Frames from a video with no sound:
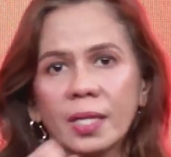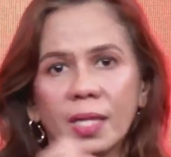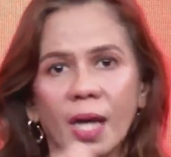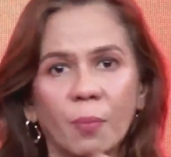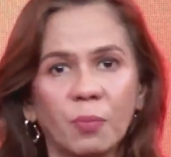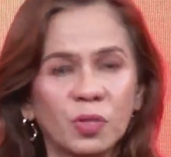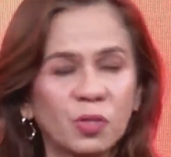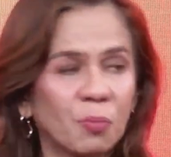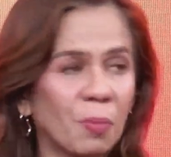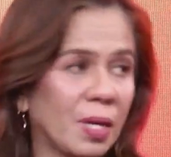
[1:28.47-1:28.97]

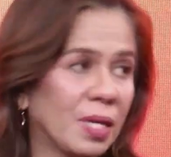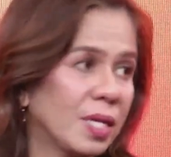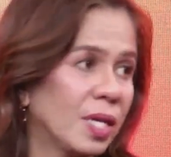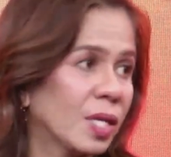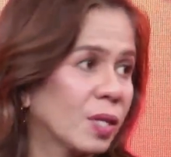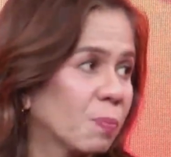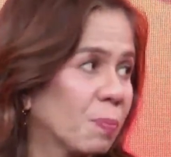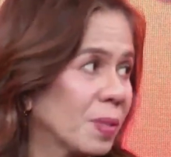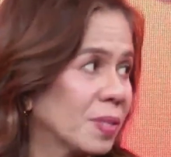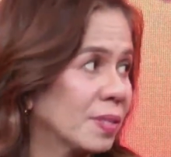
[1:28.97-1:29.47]
Tapos
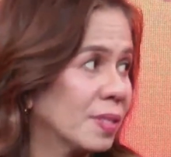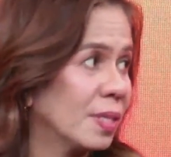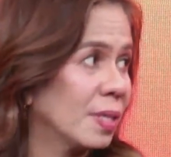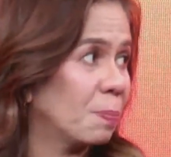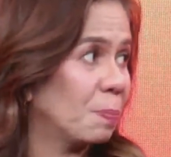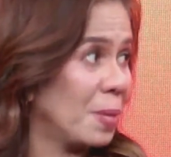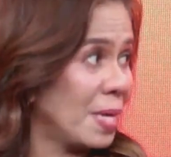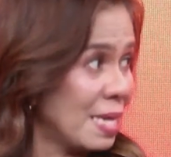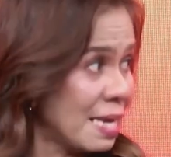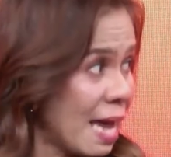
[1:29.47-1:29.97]
maliit pa
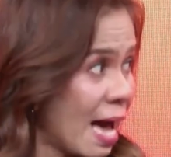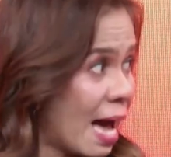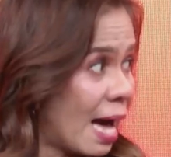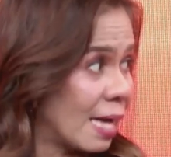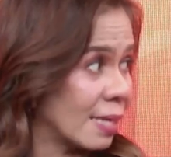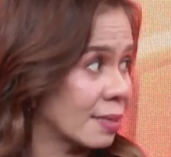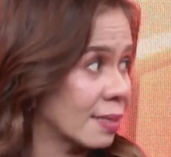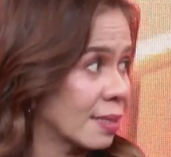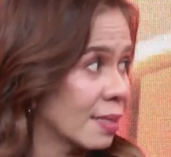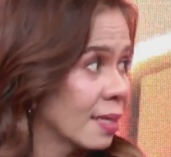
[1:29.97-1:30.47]
si
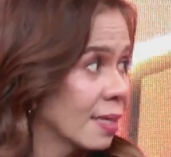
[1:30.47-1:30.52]
Peanut.